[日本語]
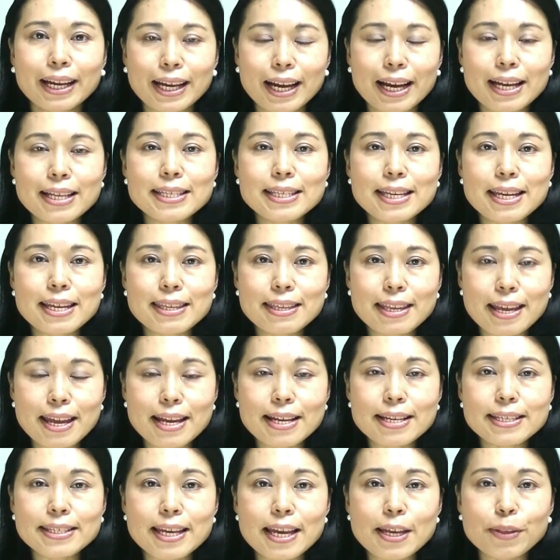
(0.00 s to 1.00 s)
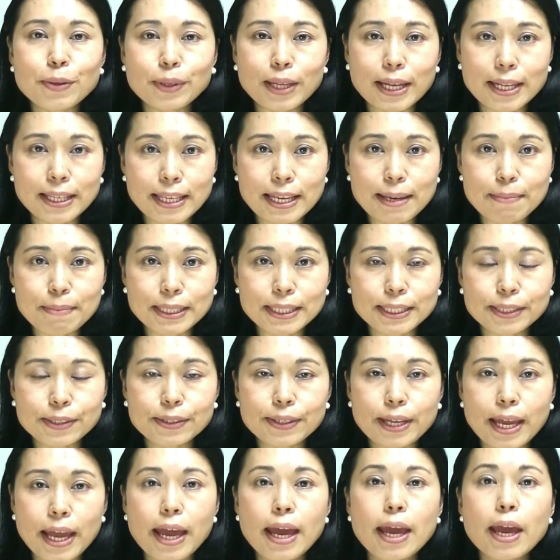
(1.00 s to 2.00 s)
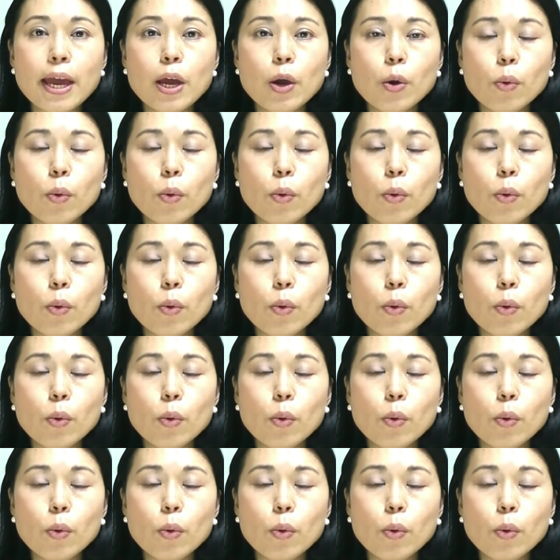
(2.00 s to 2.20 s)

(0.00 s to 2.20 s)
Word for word: 完全定員制となっていますので